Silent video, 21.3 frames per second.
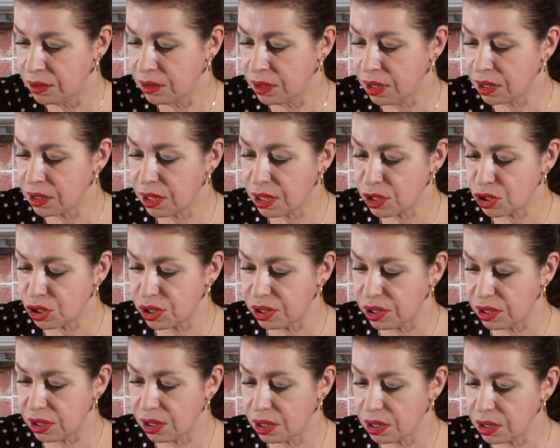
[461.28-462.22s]
на каждый
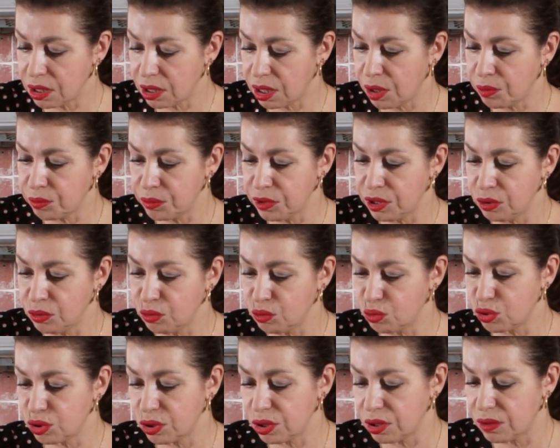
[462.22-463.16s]
килограмм мне
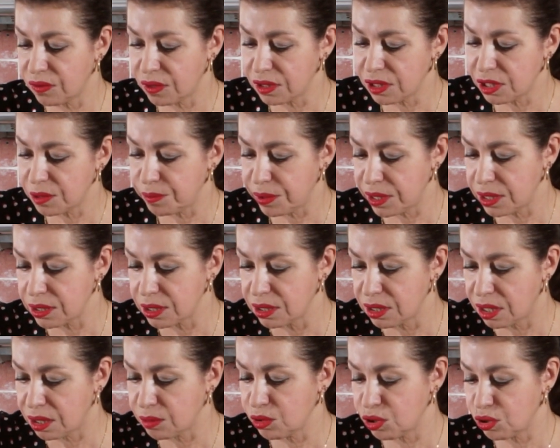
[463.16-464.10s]
нужно 25
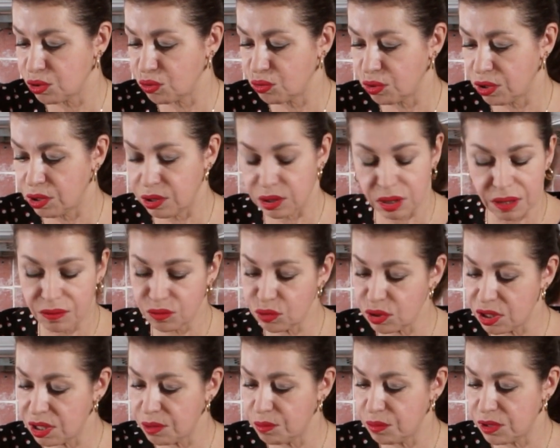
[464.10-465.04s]
грамм соли.
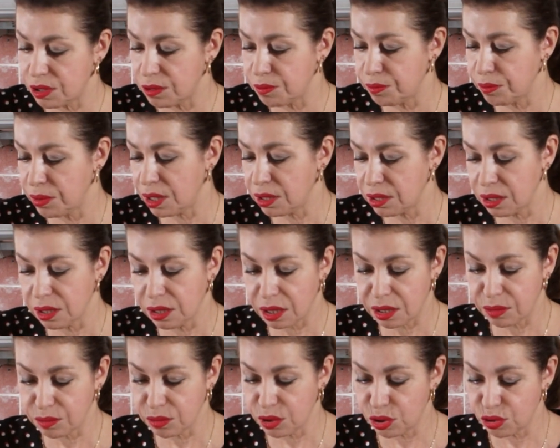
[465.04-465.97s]
Итого 75
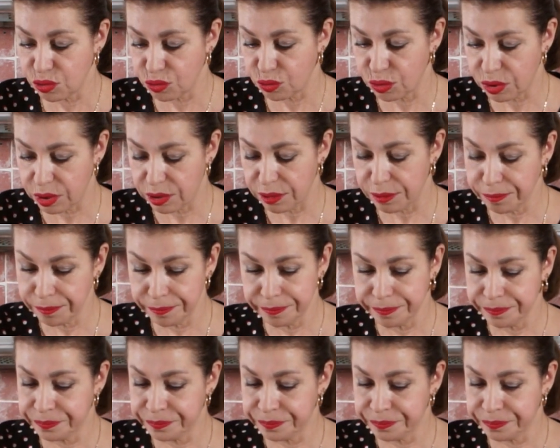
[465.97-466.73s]
грамм соли.